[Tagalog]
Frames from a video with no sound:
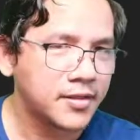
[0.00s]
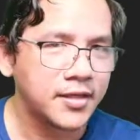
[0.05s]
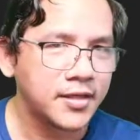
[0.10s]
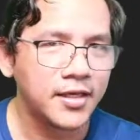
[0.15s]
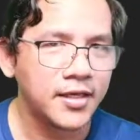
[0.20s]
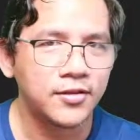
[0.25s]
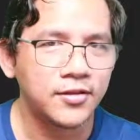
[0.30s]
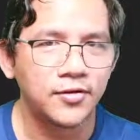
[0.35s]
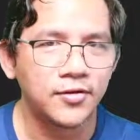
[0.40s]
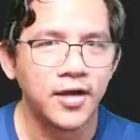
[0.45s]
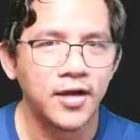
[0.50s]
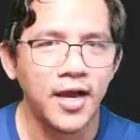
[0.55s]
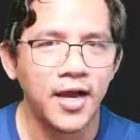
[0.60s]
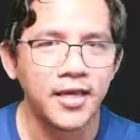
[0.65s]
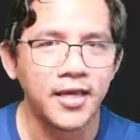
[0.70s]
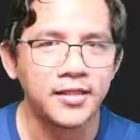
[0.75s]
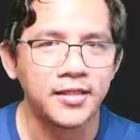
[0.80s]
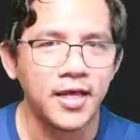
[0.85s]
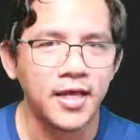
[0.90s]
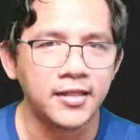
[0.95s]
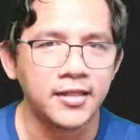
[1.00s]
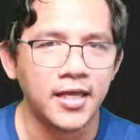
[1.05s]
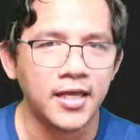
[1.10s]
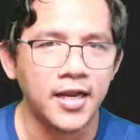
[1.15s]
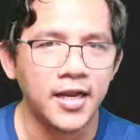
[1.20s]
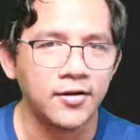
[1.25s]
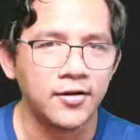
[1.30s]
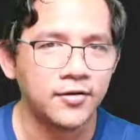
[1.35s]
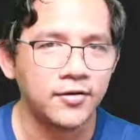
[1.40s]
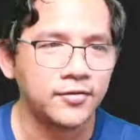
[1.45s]
Itong height ang
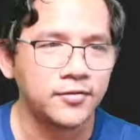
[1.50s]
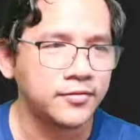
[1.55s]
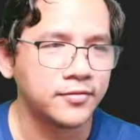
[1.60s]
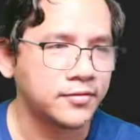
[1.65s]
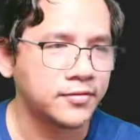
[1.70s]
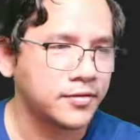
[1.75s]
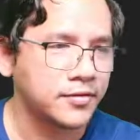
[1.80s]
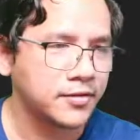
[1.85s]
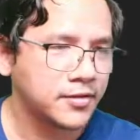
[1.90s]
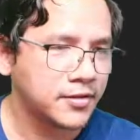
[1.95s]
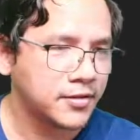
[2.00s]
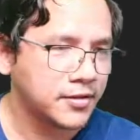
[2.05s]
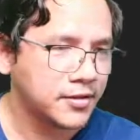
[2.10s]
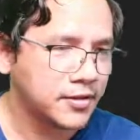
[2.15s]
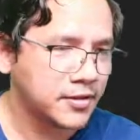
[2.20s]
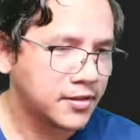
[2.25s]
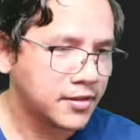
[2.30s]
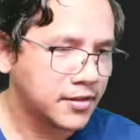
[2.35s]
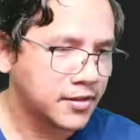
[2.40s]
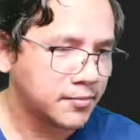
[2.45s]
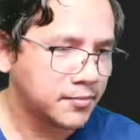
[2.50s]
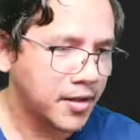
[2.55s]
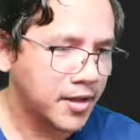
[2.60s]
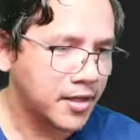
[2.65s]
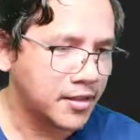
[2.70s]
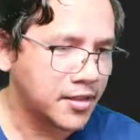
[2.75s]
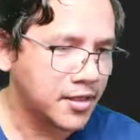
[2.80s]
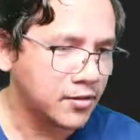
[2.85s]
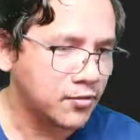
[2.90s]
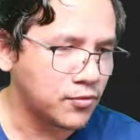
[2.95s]
tinanong ibahin
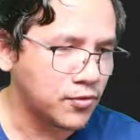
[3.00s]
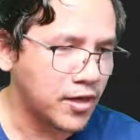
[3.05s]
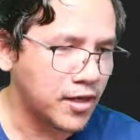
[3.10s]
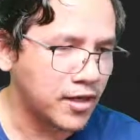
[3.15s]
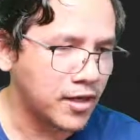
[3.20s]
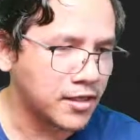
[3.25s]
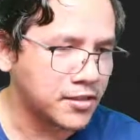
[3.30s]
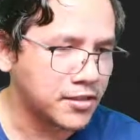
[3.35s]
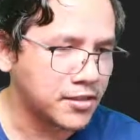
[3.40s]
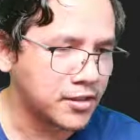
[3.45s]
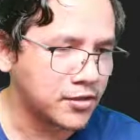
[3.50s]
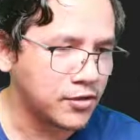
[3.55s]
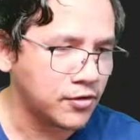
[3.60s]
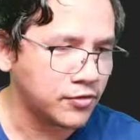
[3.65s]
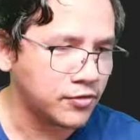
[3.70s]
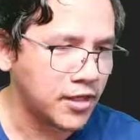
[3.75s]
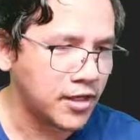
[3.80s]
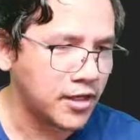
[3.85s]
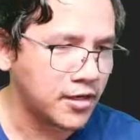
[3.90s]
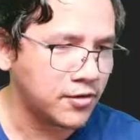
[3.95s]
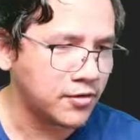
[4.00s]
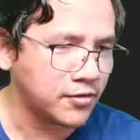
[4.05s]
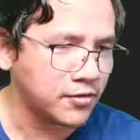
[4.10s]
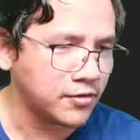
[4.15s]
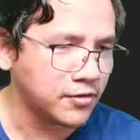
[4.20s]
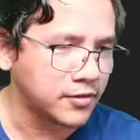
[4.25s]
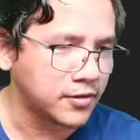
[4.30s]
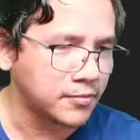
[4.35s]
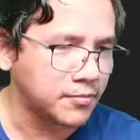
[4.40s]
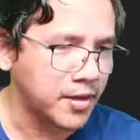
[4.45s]
natin kulay class. Ito yung tinanong
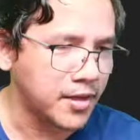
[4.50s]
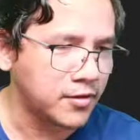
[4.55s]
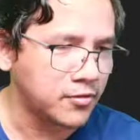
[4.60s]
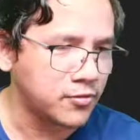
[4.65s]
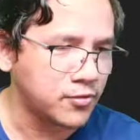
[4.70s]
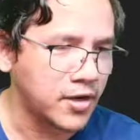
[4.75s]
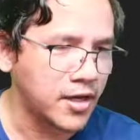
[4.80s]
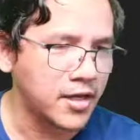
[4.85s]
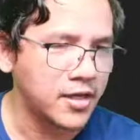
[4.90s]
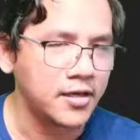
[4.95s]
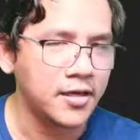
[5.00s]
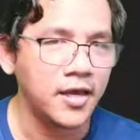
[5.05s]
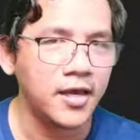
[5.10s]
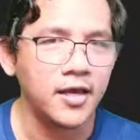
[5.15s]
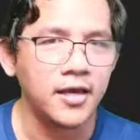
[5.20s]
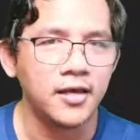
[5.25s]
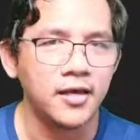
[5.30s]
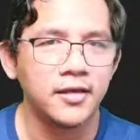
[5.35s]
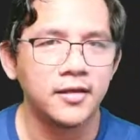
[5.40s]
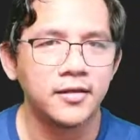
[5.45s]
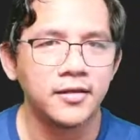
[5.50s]
ibahin kulay. Hey.